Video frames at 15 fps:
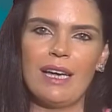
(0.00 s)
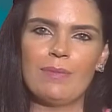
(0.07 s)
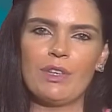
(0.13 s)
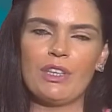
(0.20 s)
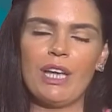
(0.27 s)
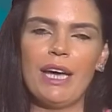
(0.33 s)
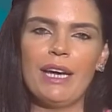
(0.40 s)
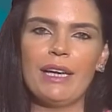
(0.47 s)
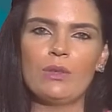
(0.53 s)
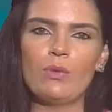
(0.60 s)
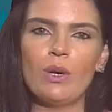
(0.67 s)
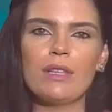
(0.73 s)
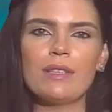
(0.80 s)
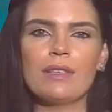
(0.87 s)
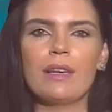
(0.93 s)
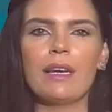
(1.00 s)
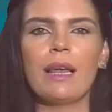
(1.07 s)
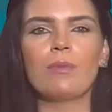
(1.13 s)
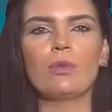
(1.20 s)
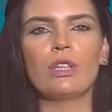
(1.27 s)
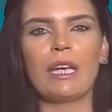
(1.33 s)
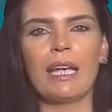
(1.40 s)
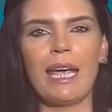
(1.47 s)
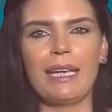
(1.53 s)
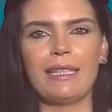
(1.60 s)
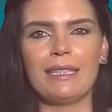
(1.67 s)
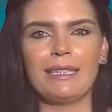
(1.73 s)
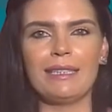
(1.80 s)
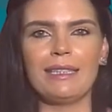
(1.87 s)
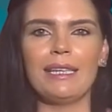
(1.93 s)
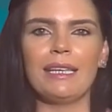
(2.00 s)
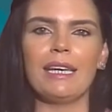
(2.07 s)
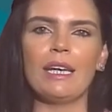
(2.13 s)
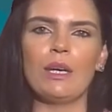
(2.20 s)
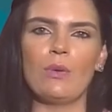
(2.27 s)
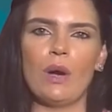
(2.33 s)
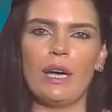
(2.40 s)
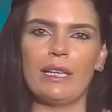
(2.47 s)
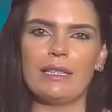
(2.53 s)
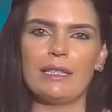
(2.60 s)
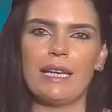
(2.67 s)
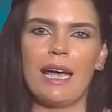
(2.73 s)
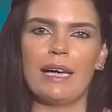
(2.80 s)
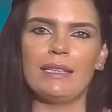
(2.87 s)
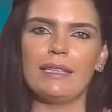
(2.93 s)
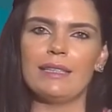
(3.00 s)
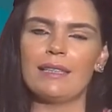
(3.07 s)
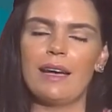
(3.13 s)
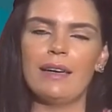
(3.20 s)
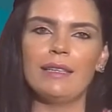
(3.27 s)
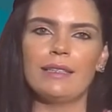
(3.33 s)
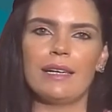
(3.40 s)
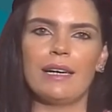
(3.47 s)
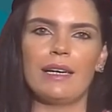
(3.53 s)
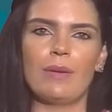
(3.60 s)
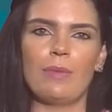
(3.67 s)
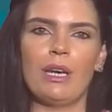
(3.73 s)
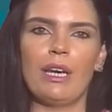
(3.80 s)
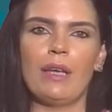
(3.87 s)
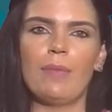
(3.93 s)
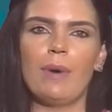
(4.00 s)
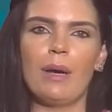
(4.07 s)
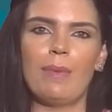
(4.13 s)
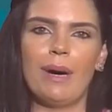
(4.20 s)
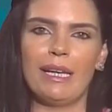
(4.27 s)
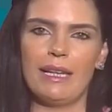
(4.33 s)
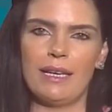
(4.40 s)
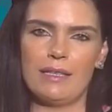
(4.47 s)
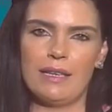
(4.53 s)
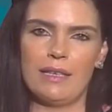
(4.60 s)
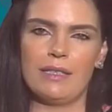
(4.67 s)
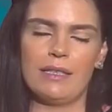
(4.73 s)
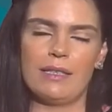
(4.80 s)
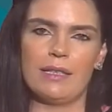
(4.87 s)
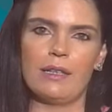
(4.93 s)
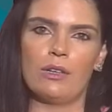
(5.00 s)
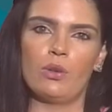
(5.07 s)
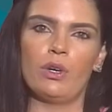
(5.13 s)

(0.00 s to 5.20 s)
بتتعرض واتسون لمضايقات كتيرة وانتقادات أكثر من قبل بعض أساتذة